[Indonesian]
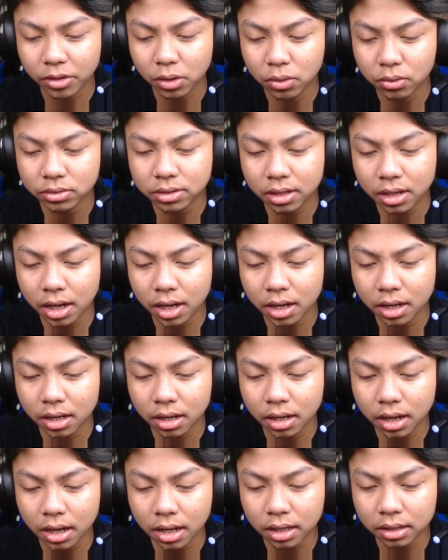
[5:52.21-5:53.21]
Gue juga
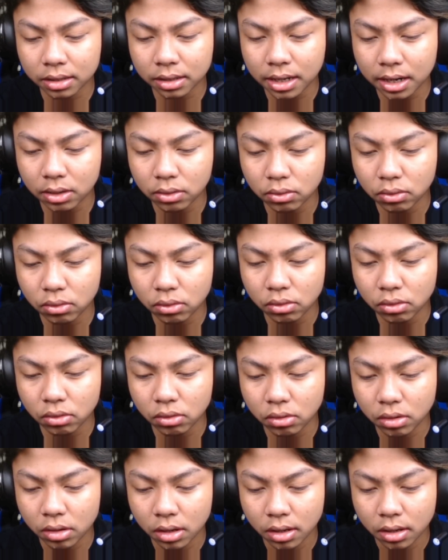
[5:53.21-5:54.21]
nggak
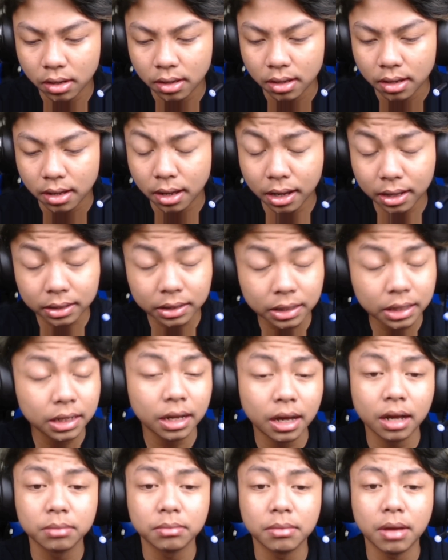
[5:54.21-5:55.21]
terlalu ngerti
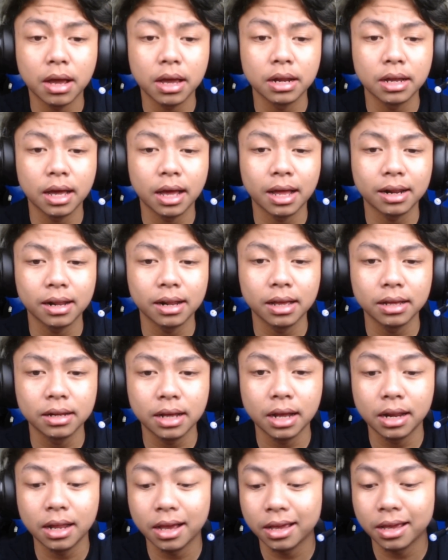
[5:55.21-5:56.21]
dengan bug ini karena
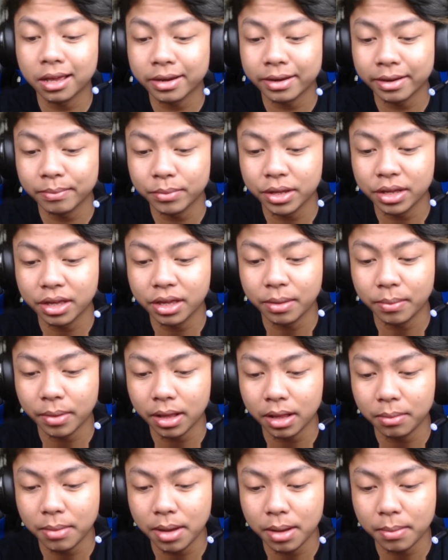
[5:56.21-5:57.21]
ini ada yang ngirim di
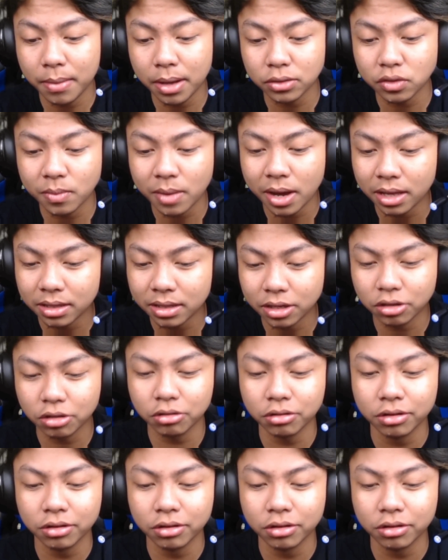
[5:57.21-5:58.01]
Gmail, "Bang, Bang, cobain gitu."